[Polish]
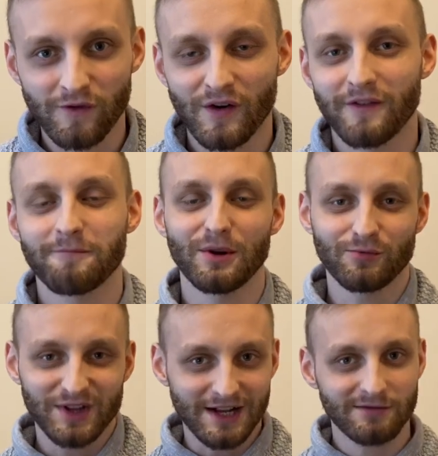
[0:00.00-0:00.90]

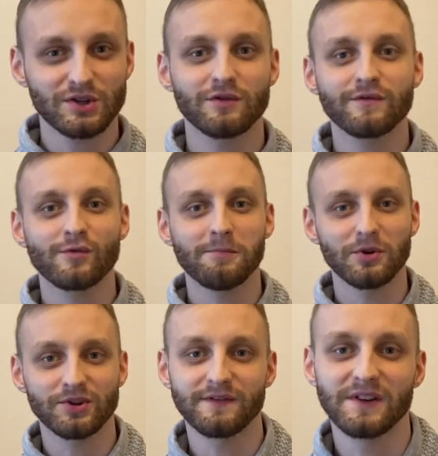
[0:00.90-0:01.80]
wplątają Cię w
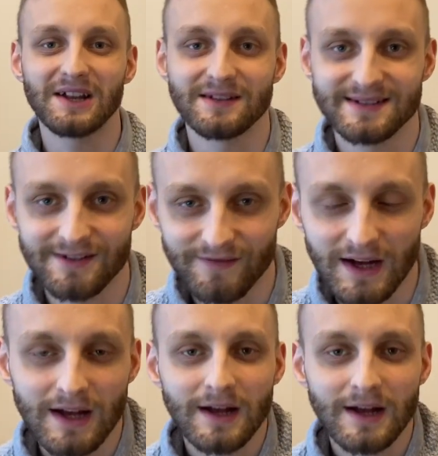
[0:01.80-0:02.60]
kłopoty finansowe.